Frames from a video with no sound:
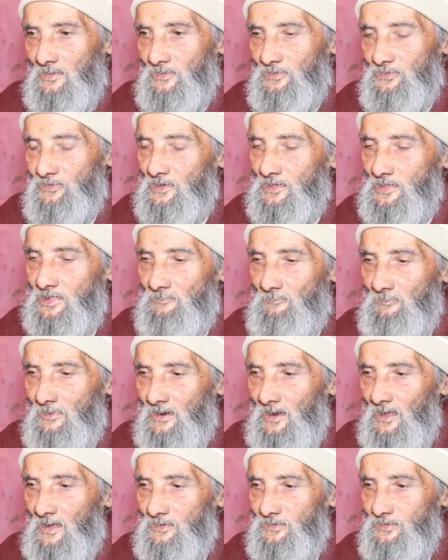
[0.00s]
جيت
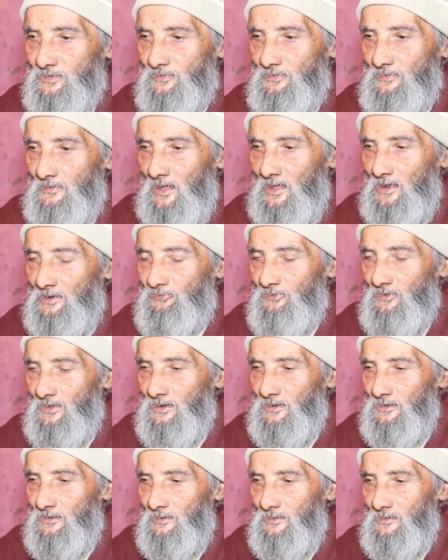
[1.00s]
لمراكش في
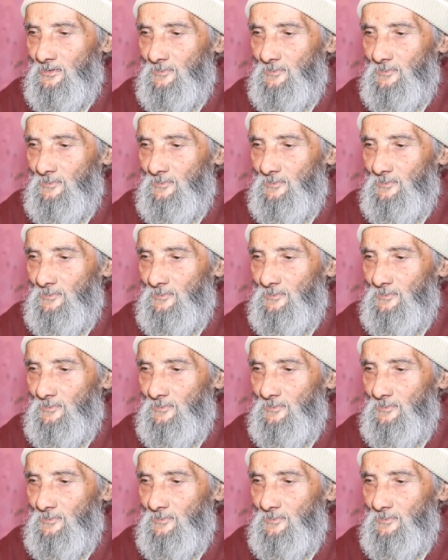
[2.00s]
الألفين